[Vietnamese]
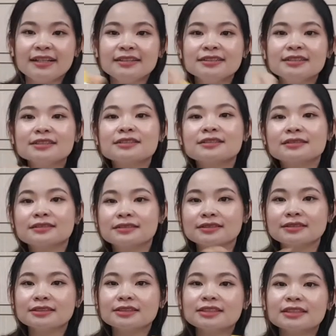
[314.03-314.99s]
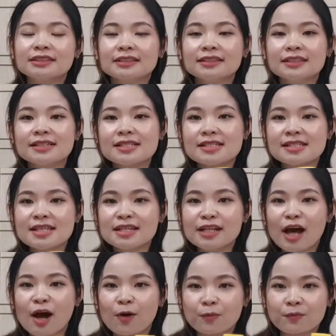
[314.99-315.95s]
nước rửa
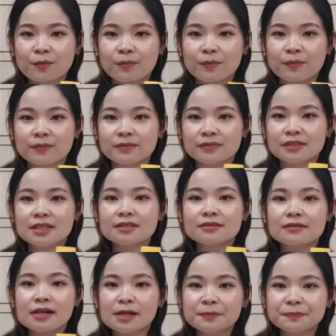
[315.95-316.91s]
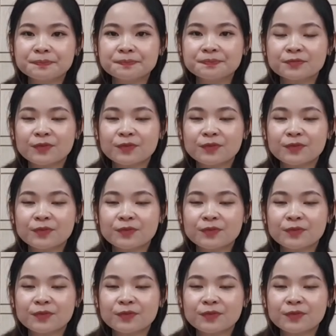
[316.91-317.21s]
sinh học Disrupt